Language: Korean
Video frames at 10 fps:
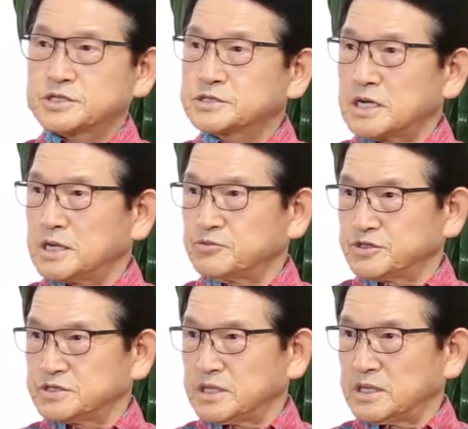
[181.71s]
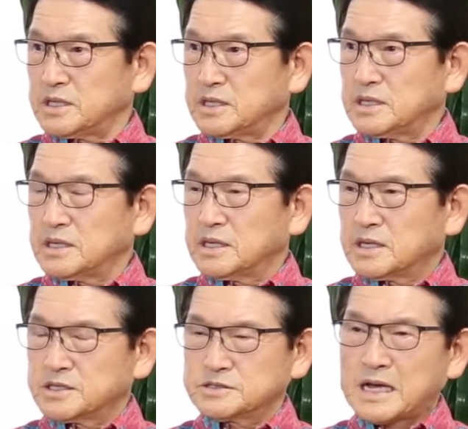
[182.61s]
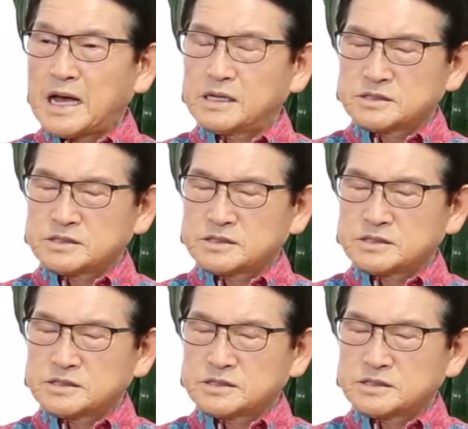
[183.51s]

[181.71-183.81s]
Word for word: 식사 문제 그래서